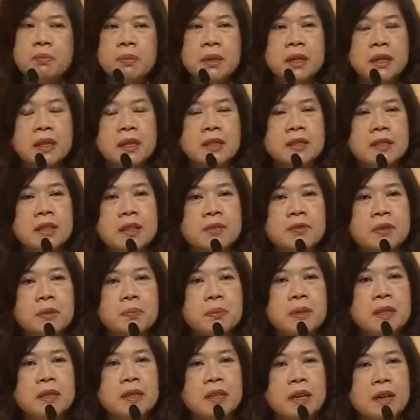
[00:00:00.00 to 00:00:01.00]
Mini Set
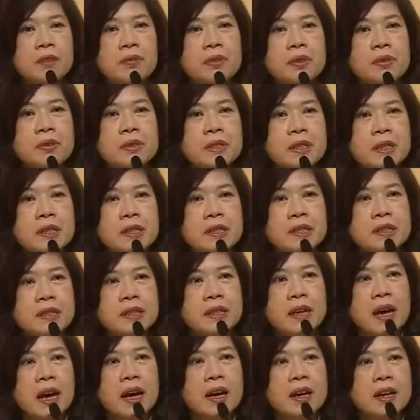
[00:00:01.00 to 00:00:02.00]
50 Index Futures
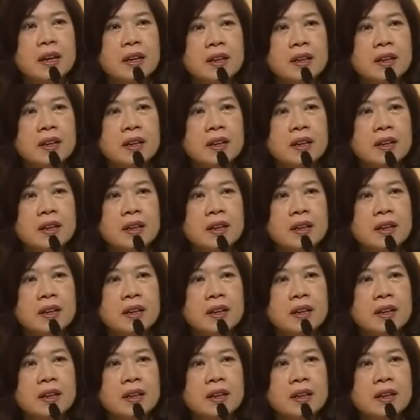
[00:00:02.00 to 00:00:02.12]
เนี่ย